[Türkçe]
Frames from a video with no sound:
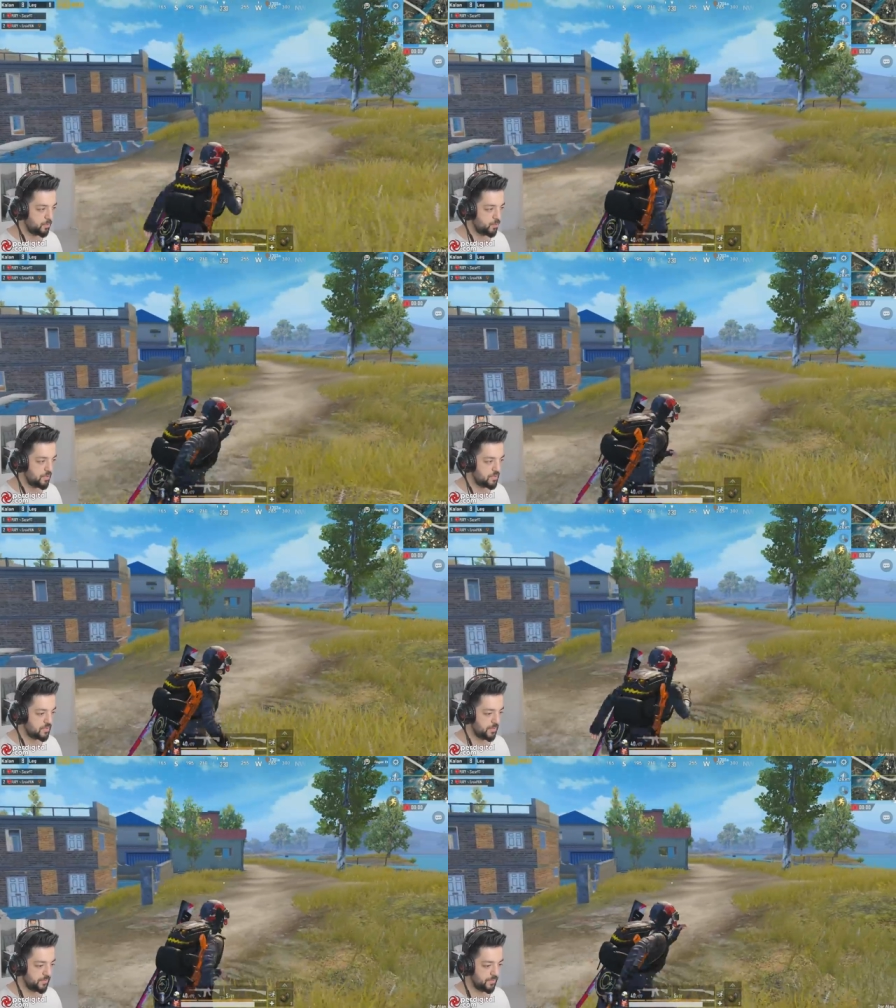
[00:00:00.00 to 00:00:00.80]

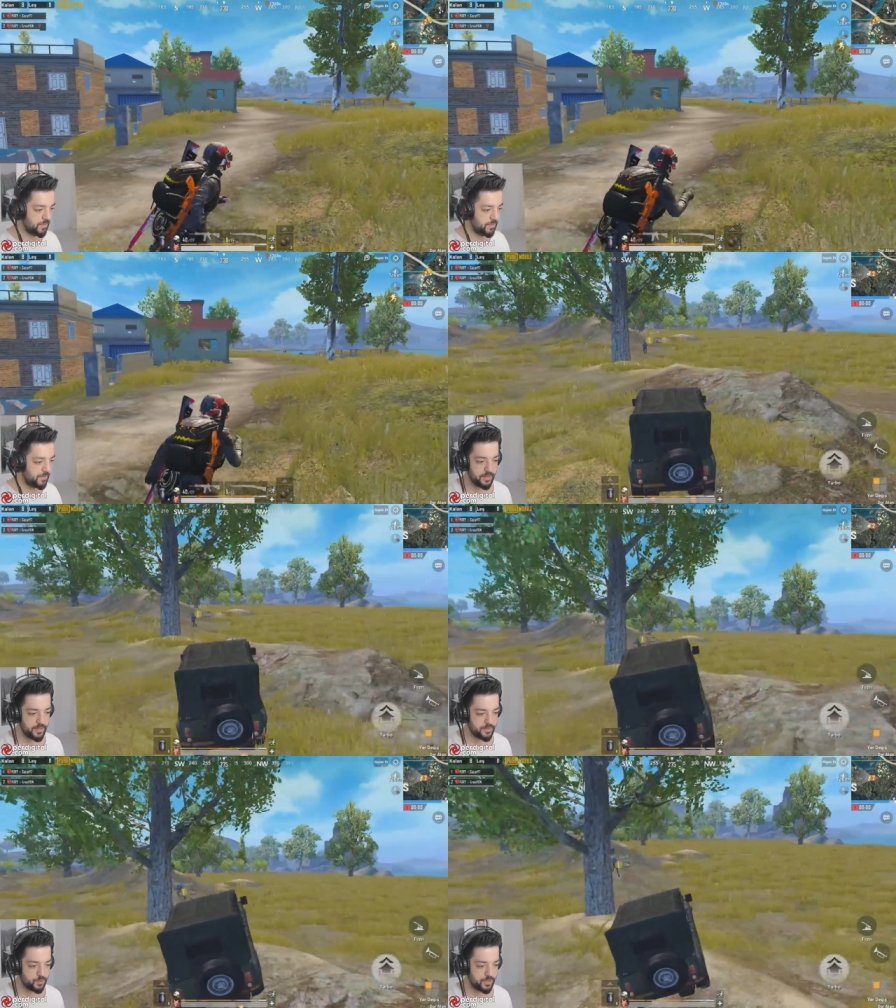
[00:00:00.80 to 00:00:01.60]
Ruins tarafı.
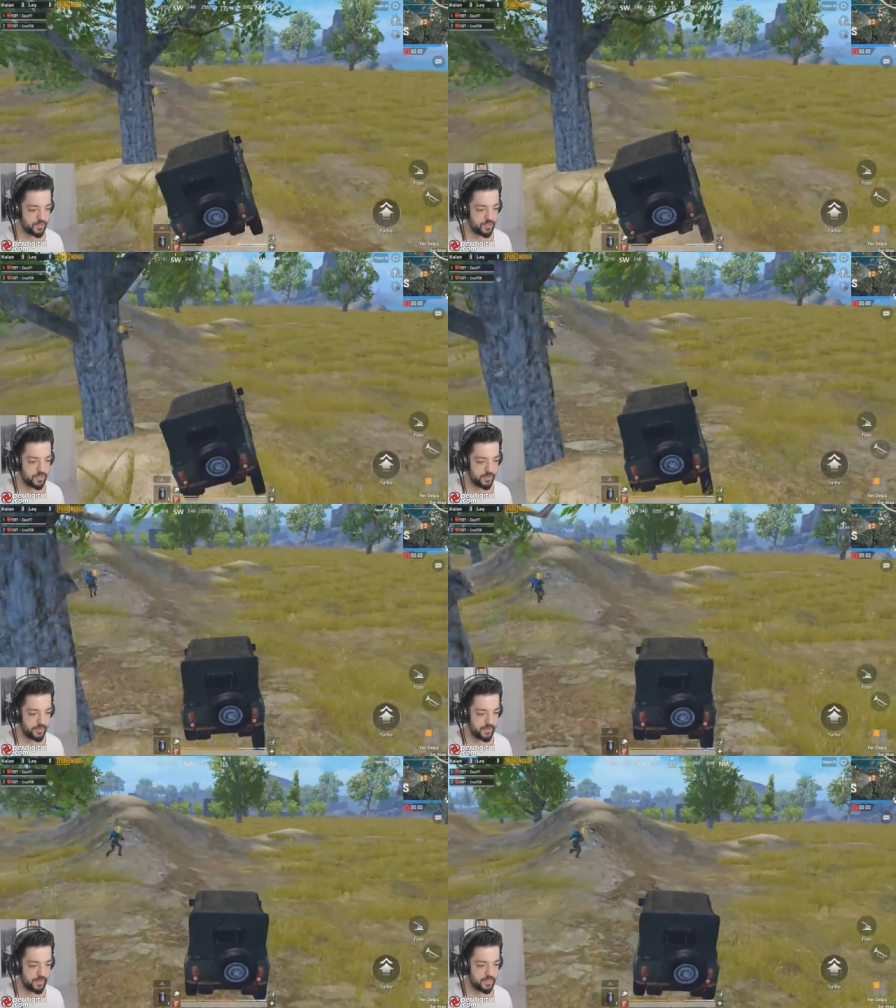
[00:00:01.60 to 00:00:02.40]
Evet şuradaki
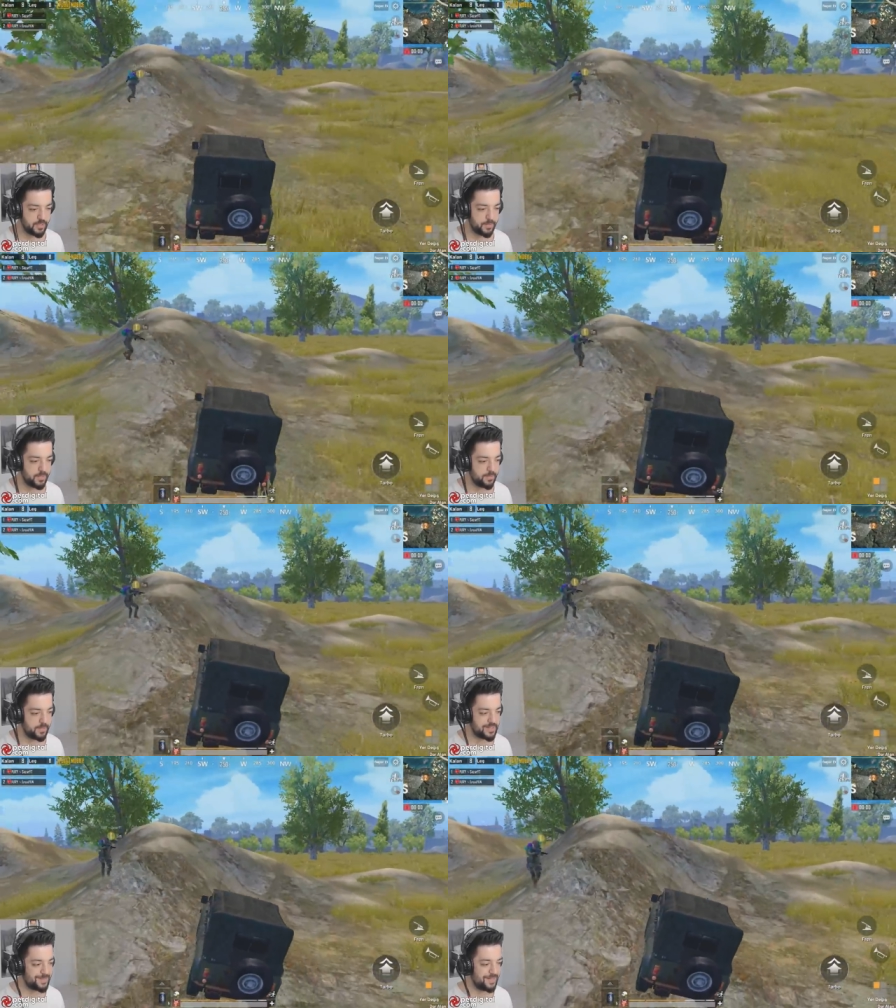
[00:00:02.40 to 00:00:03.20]
ekipleri
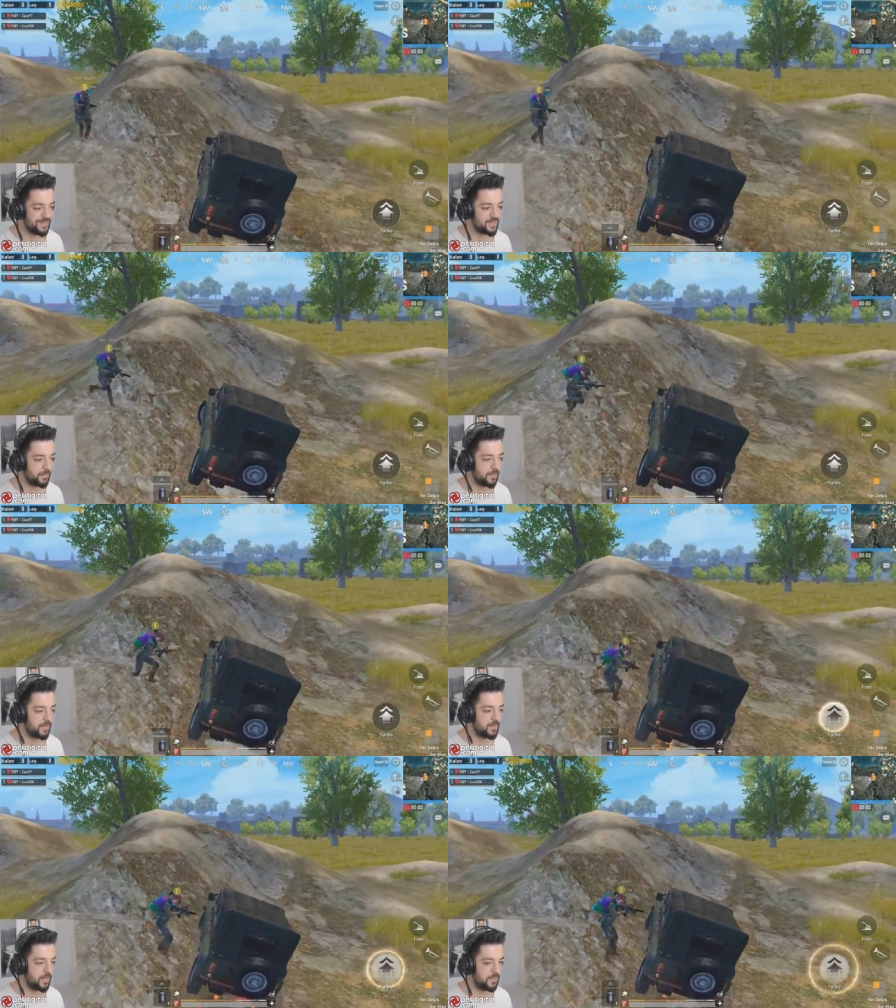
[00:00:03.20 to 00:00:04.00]
basmanın
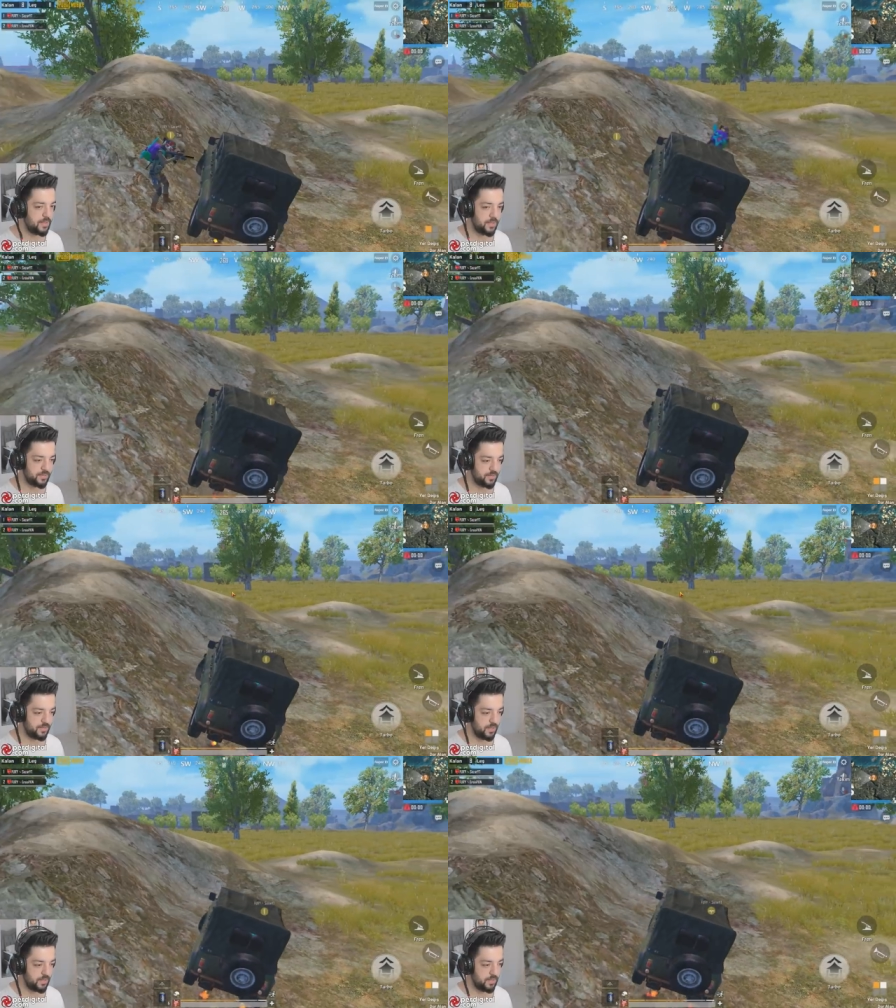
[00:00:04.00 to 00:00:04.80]
zamanı geldi
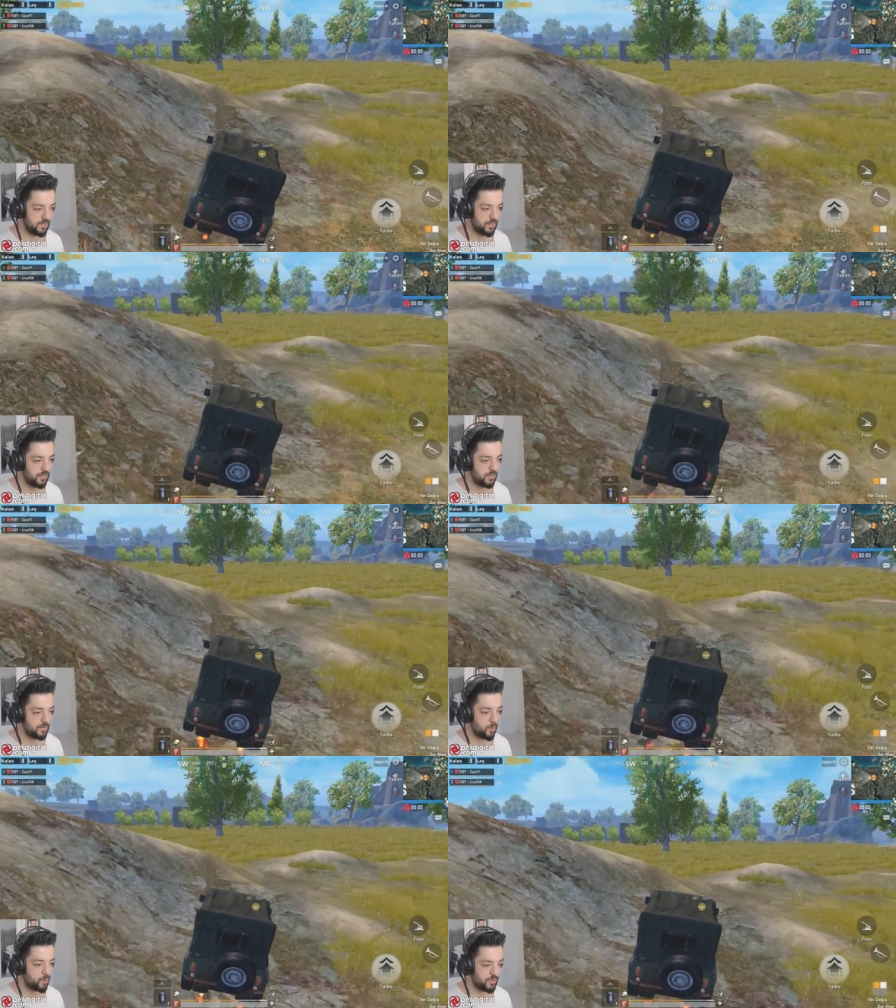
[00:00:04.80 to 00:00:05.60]
artık ya.
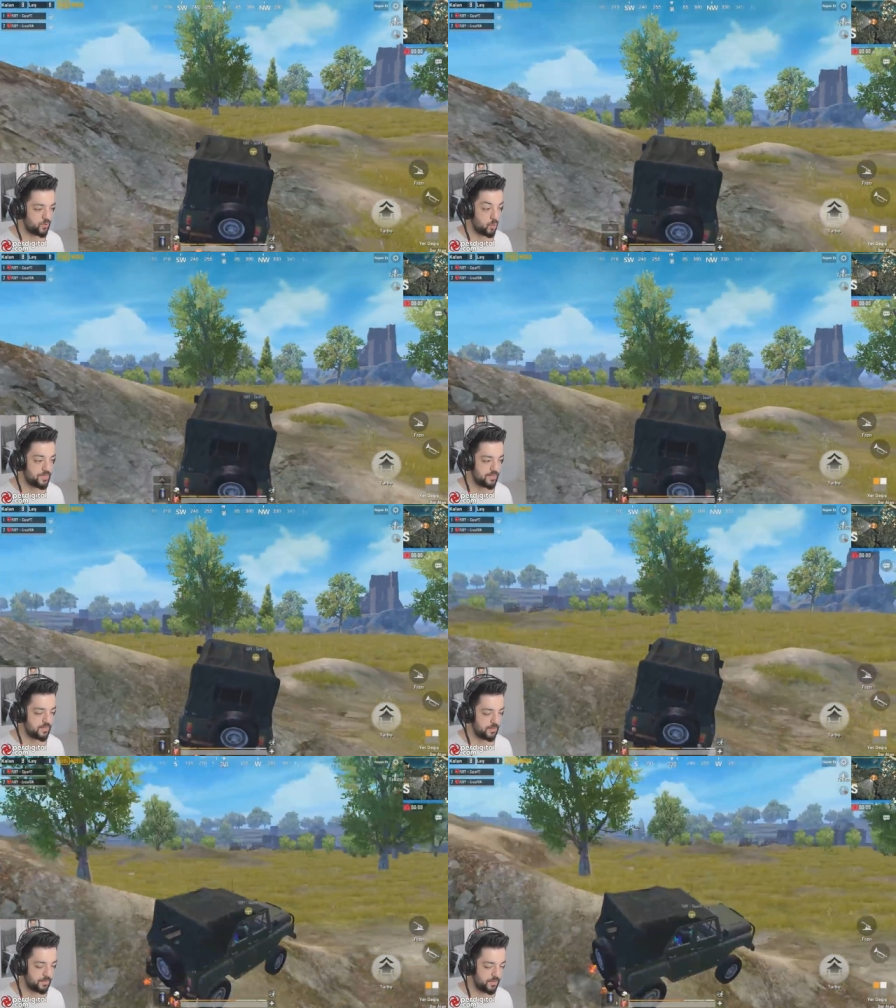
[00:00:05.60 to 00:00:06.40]
Orada çok
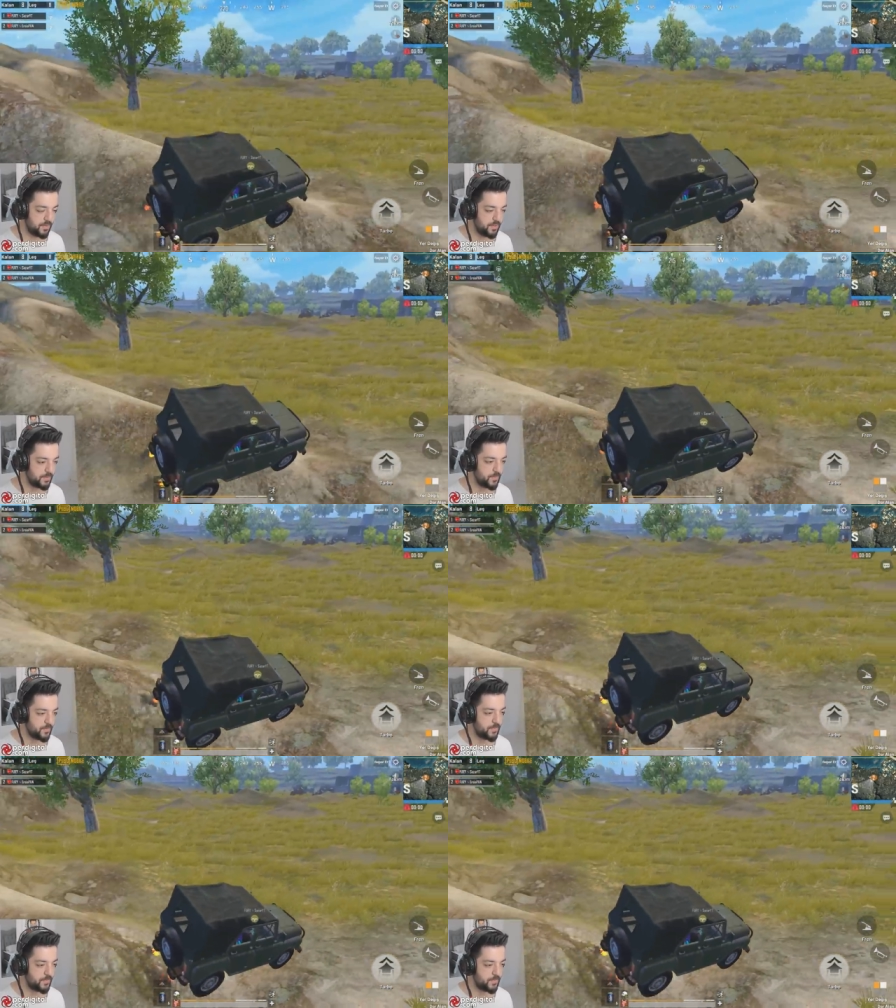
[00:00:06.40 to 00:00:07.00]
ses yapıldı.